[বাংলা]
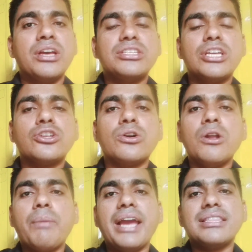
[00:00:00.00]
যে সকল
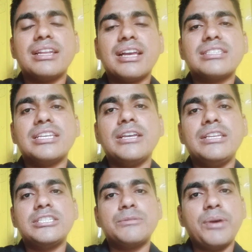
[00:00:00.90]
ভাইদের কাছে
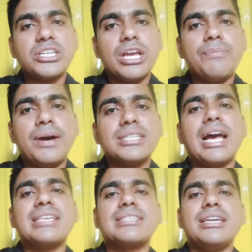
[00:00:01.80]
স্পেশাল পাস
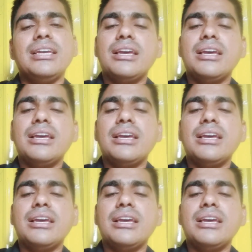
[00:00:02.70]
আছে